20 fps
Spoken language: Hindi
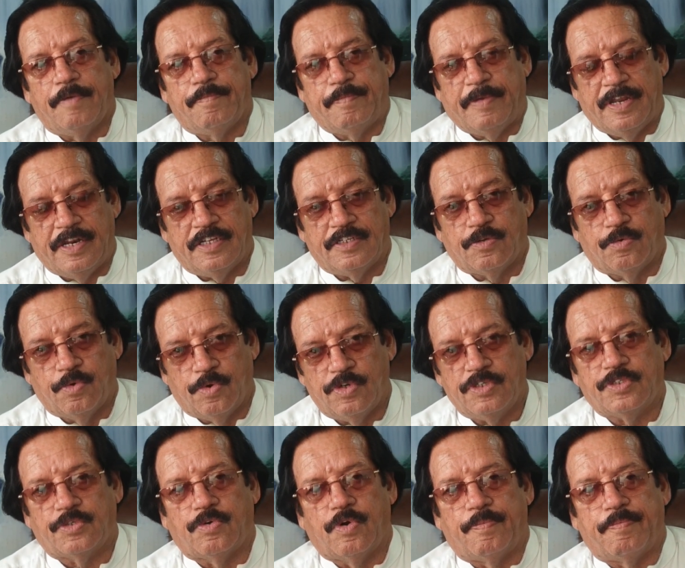फिर इस
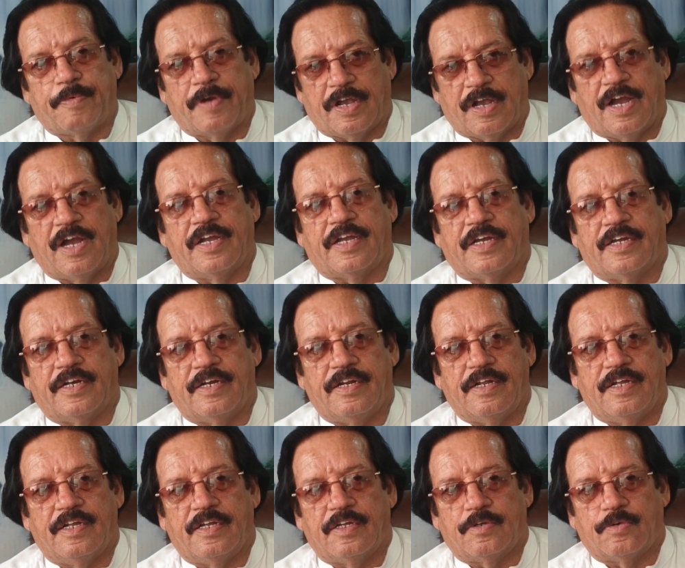गोश्त को पका कर
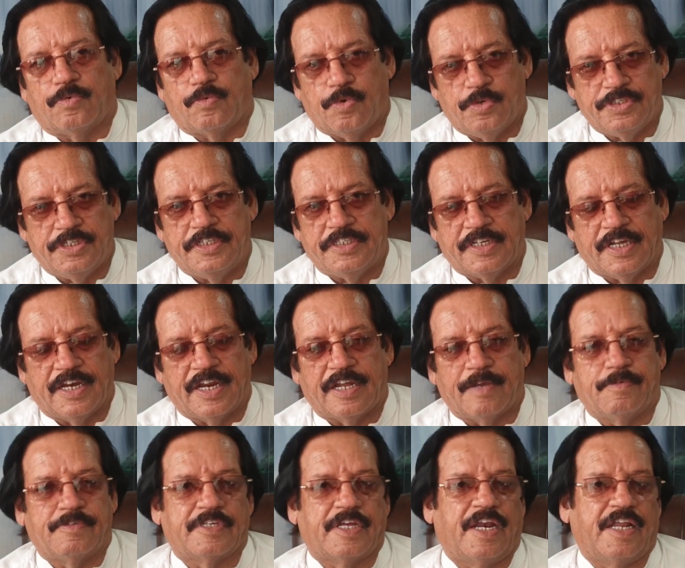कोशिश करें कि
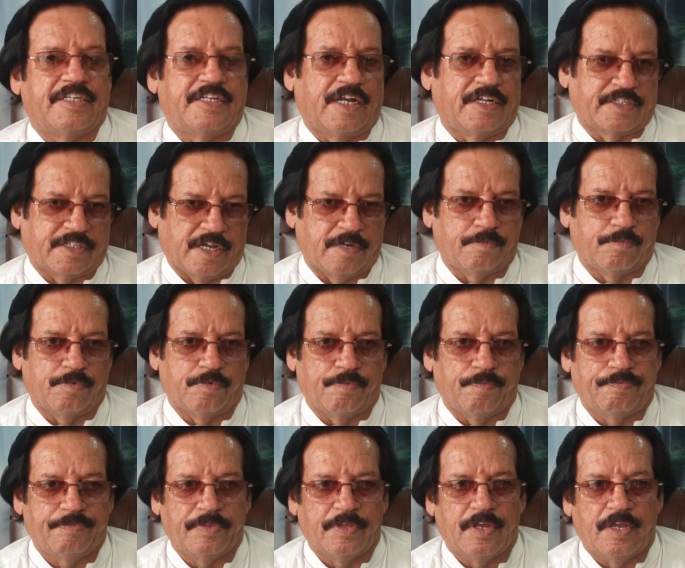मसाला जात कम हो
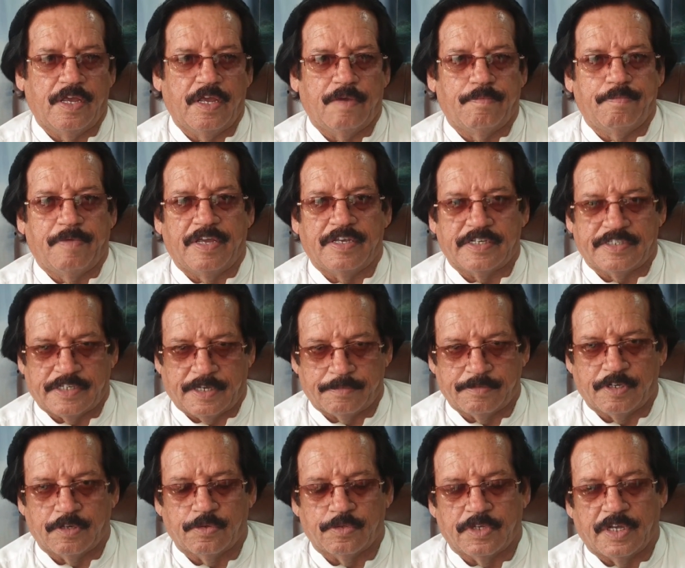मैं
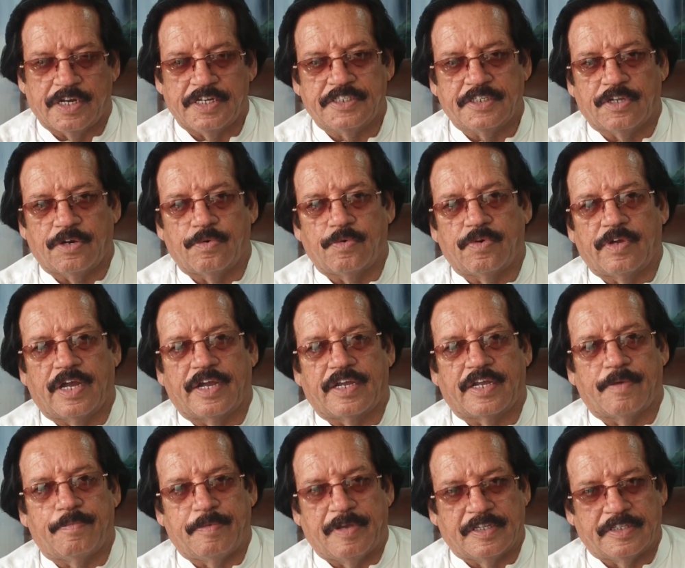सबसे गुजारिश करूँगा
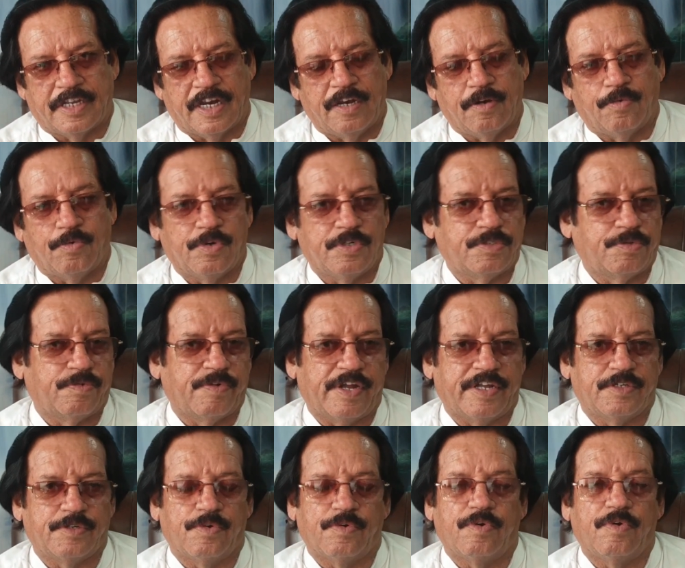कि बेहतरीन गोश्त हुआ है
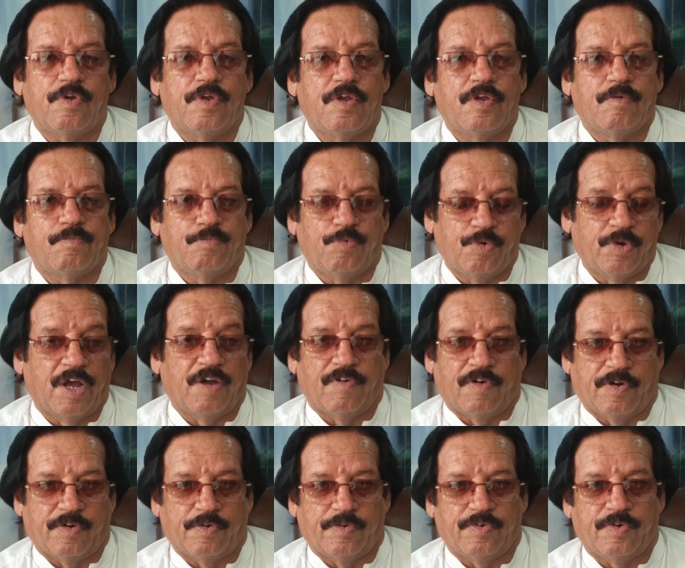जो भुना हुआ
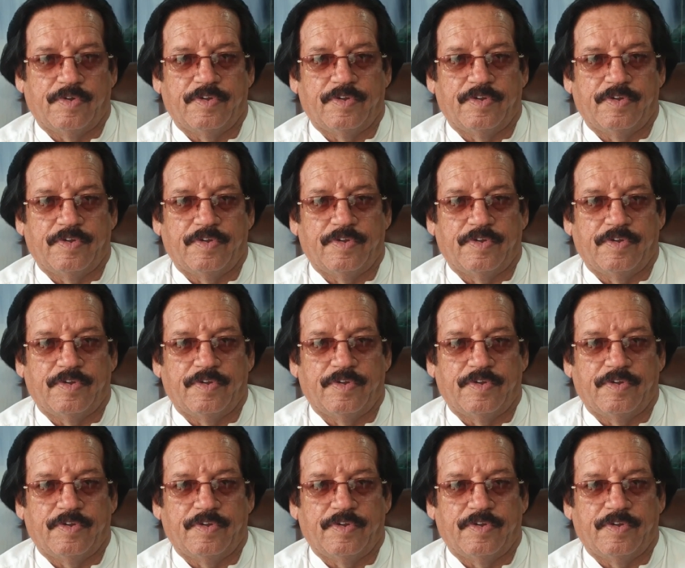हो